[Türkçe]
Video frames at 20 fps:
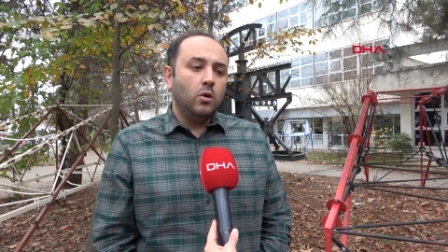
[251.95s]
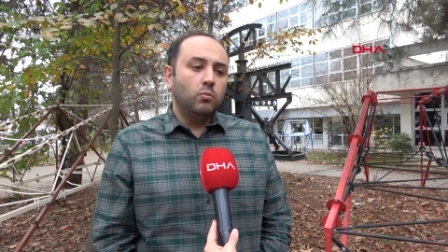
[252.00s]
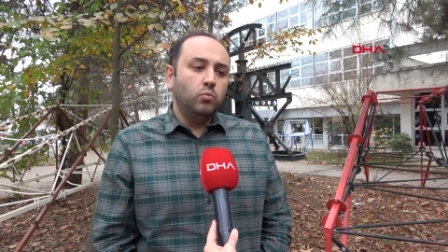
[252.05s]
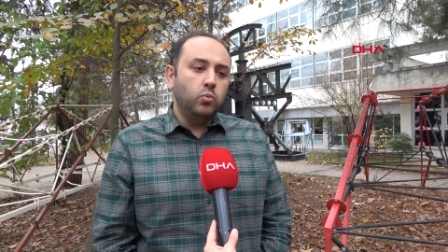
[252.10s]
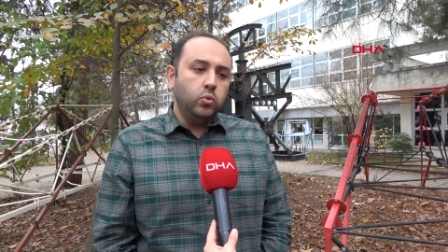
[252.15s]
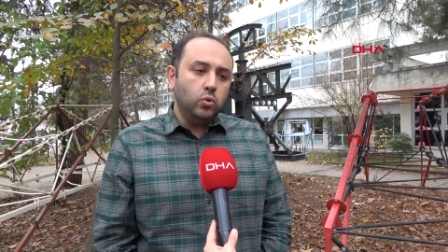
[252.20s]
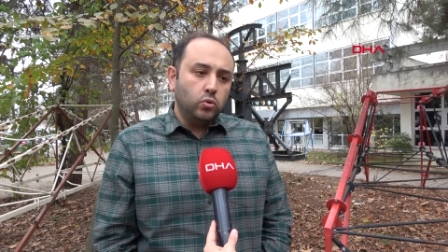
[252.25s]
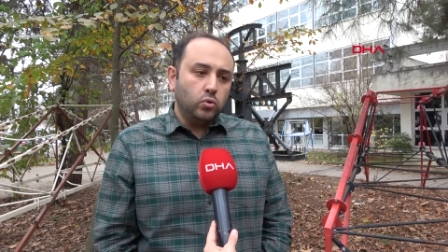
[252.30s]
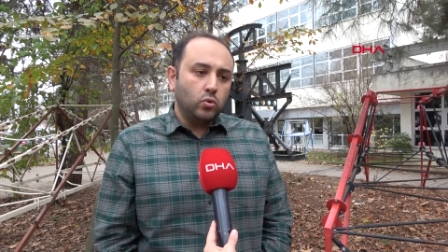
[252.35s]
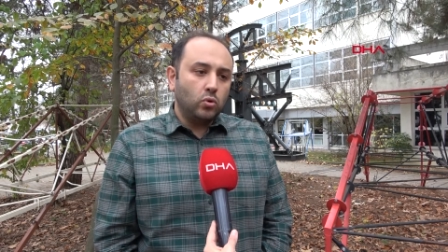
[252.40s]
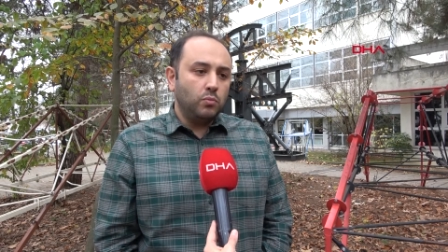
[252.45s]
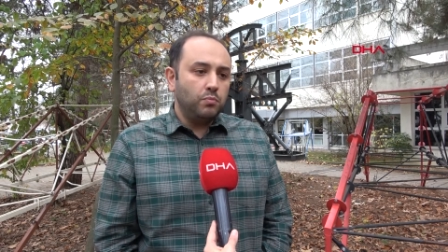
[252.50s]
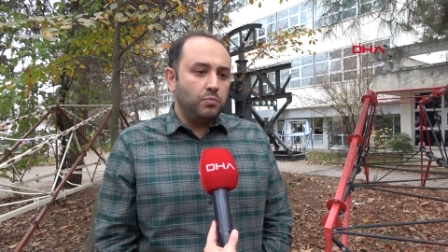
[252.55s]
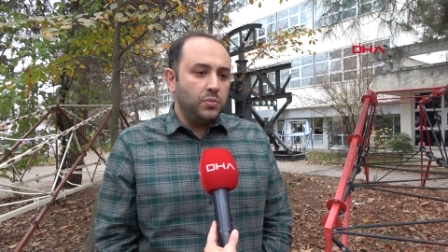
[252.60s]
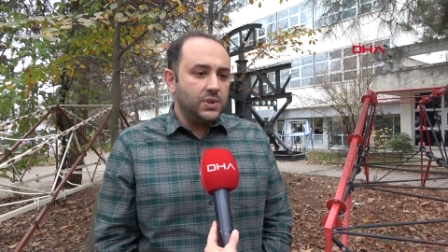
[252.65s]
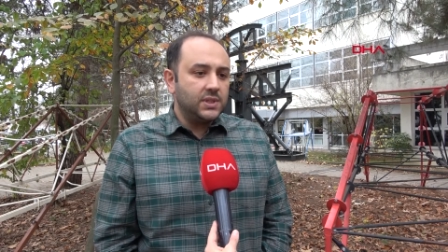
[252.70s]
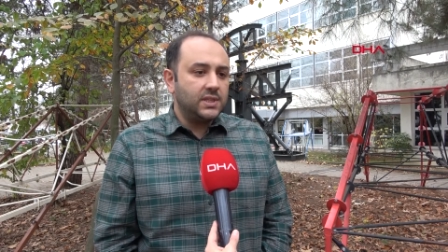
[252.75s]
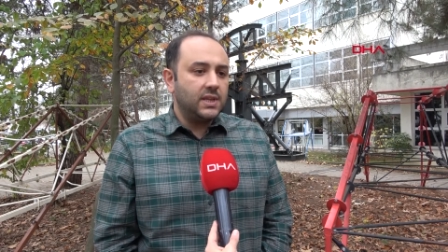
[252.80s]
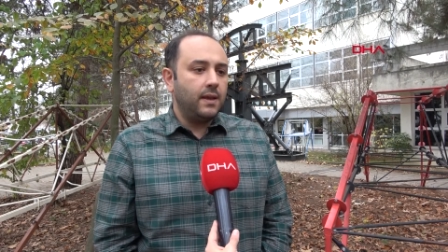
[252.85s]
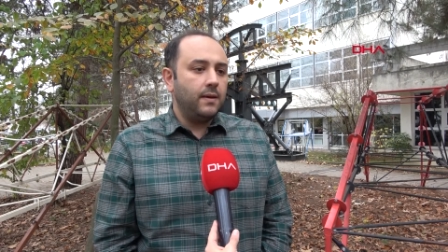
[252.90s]
bu durum
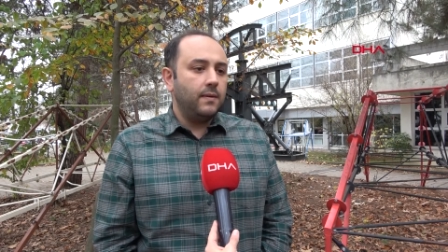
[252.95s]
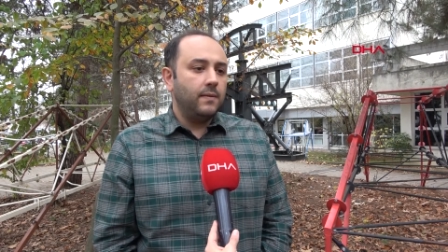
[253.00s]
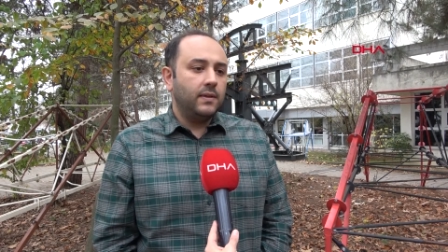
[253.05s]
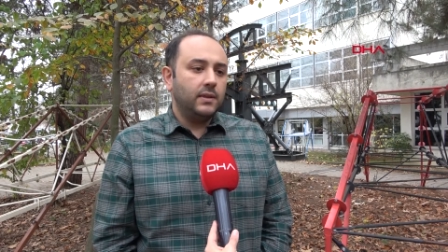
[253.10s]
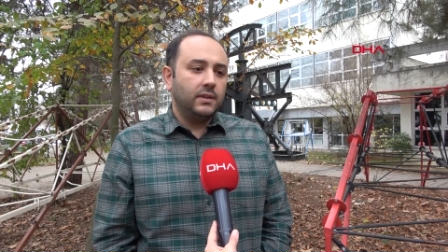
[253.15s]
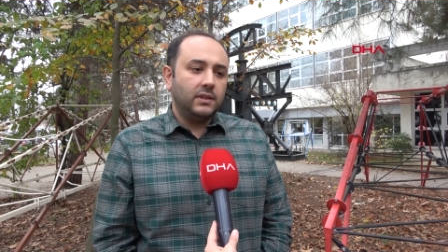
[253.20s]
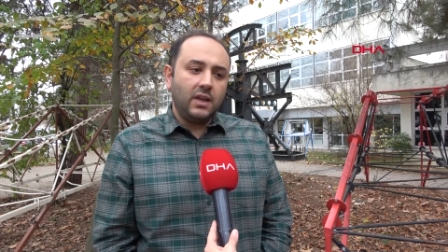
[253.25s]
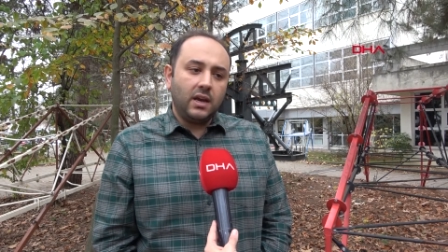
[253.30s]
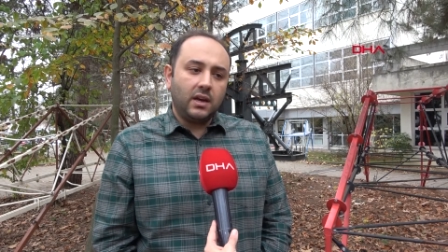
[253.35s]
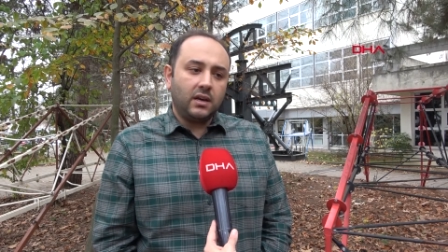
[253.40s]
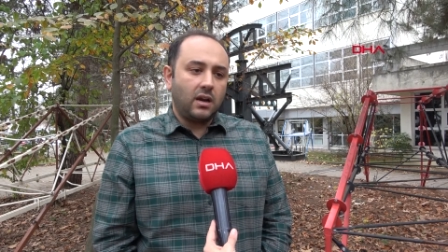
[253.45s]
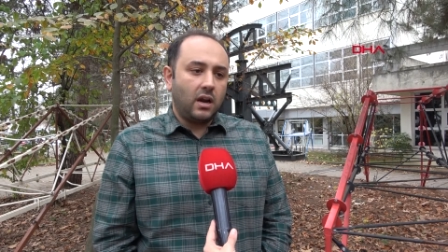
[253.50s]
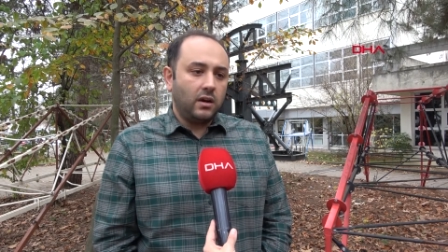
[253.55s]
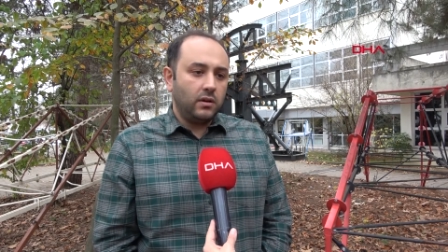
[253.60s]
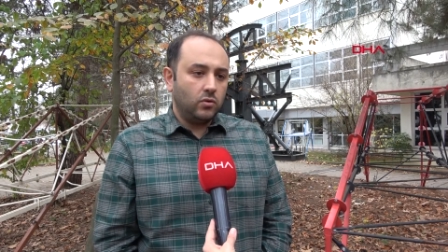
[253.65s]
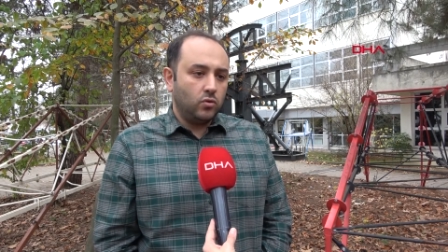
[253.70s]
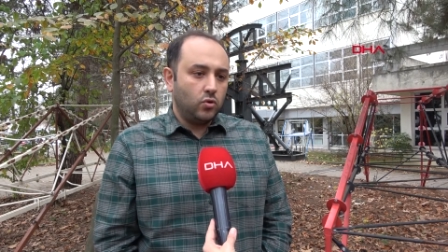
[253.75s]
bize tekrar